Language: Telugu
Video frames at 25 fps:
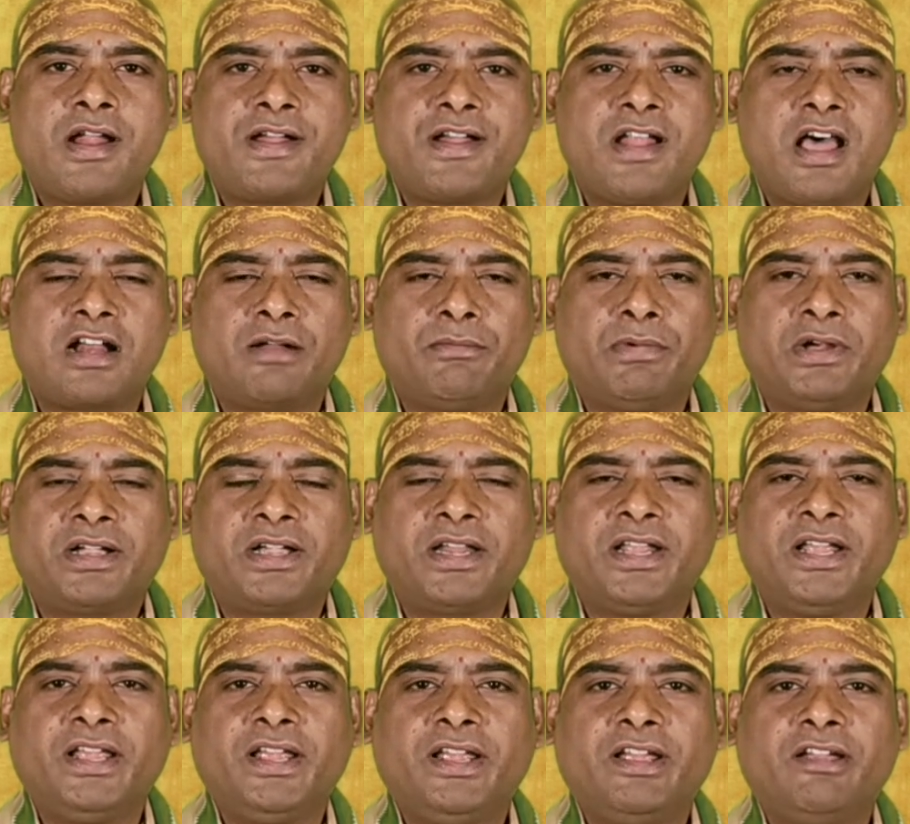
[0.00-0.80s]

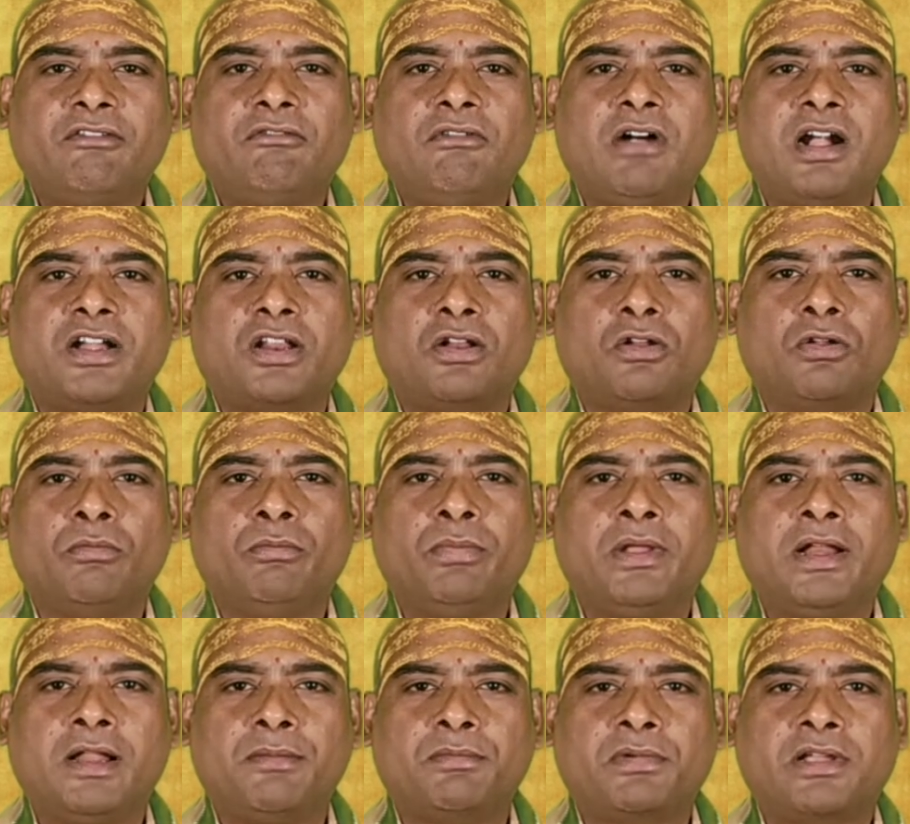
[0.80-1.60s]
నానబెట్టి వాటిలో
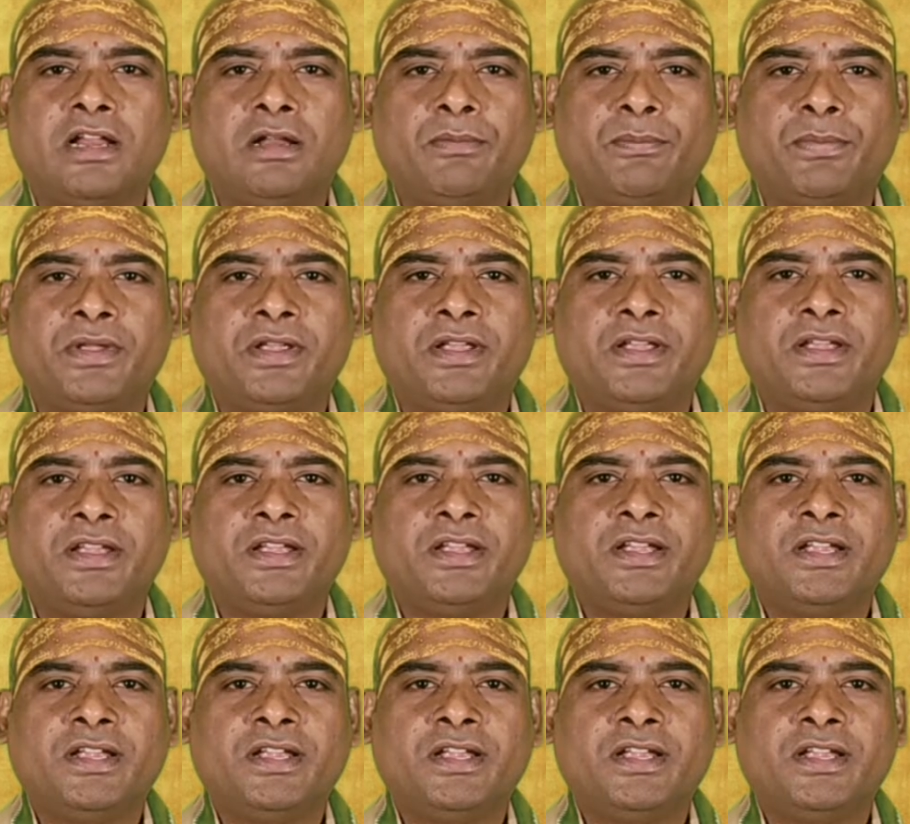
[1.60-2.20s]
బెల్లం కలిపి